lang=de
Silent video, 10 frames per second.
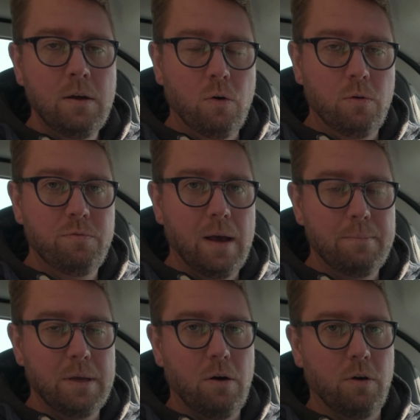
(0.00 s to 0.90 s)
und wir
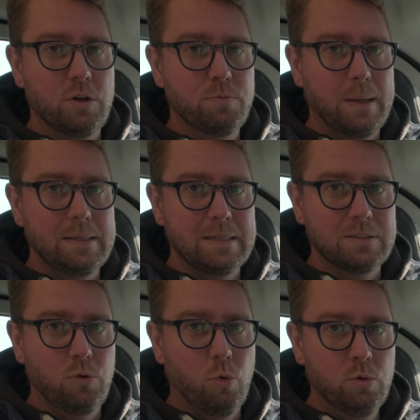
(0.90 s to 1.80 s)
haben hier auch entsprechend
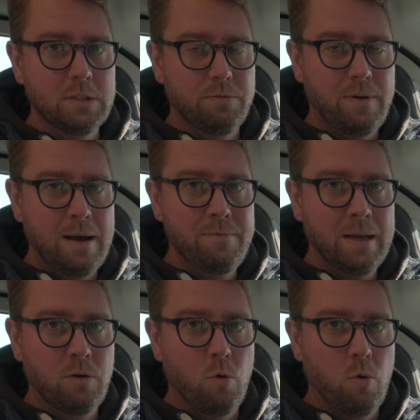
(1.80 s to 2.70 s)
das große
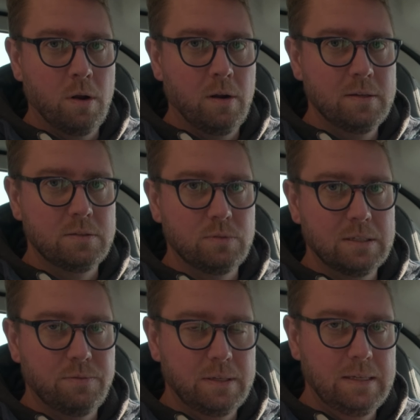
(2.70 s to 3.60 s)
Fahrwerk geordert,
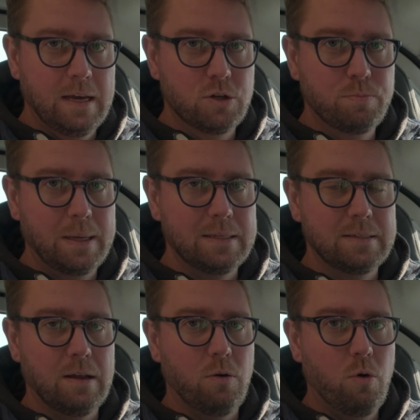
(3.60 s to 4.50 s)
sodass wir hier
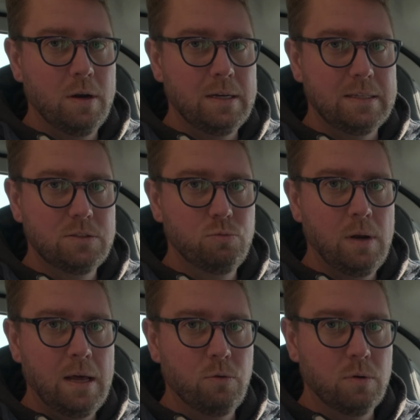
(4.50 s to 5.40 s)
entsprechend ordentlich
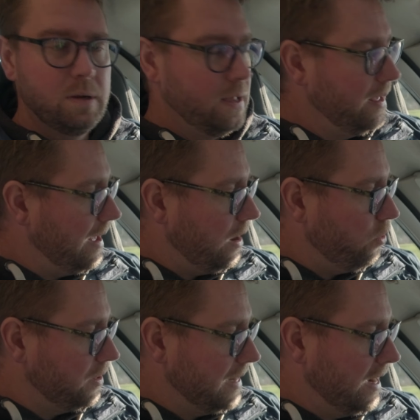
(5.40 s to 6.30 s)
Zuladung
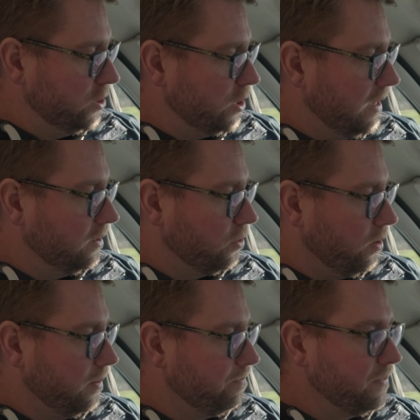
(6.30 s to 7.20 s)
auch darstellen
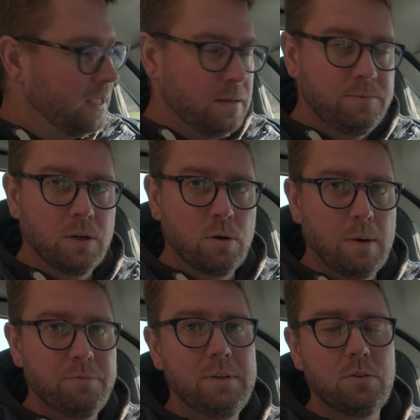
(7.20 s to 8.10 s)
können.
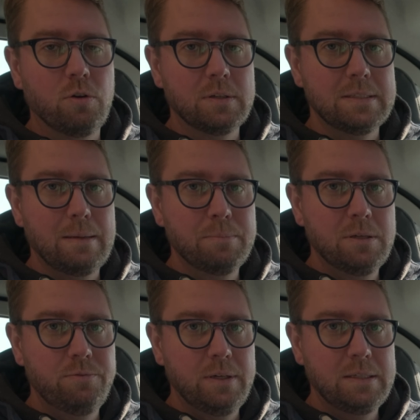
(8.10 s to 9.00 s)
4,4 Tonnen
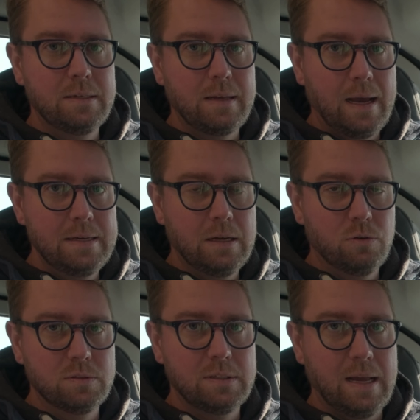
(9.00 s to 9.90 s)
Gesamtgewicht,
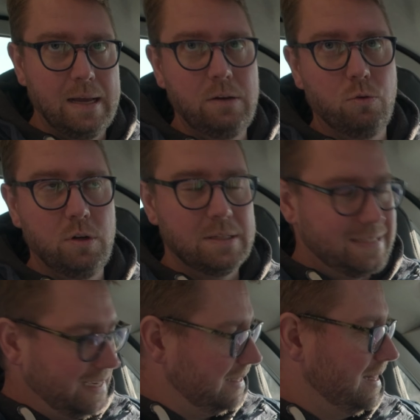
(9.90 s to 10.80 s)

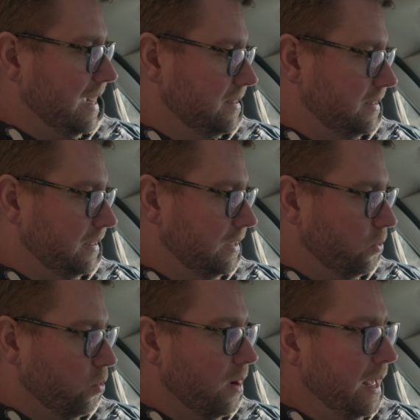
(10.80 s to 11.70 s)
3186
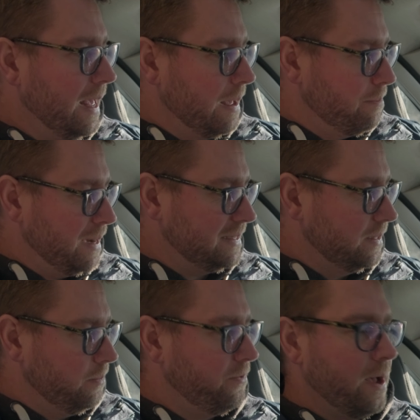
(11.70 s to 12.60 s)
Kilo
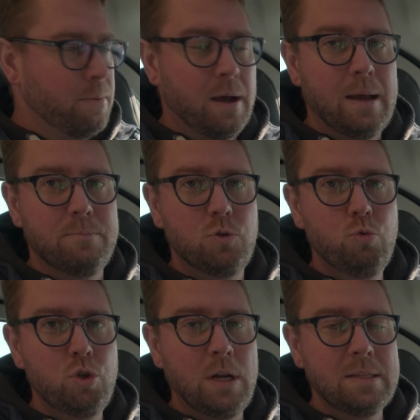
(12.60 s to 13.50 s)
Masse im fahrbereiten
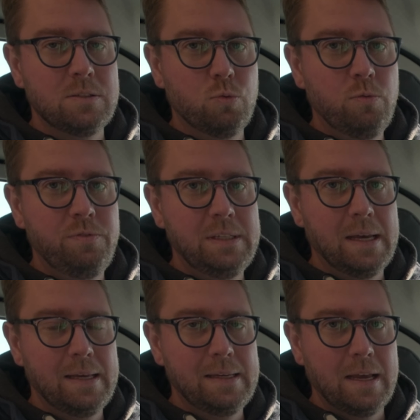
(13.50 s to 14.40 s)
Zustand, so wie
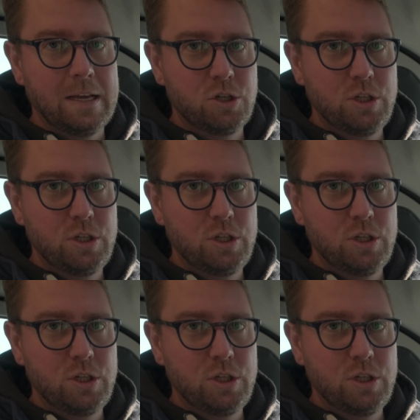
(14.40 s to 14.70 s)
er hier jetzt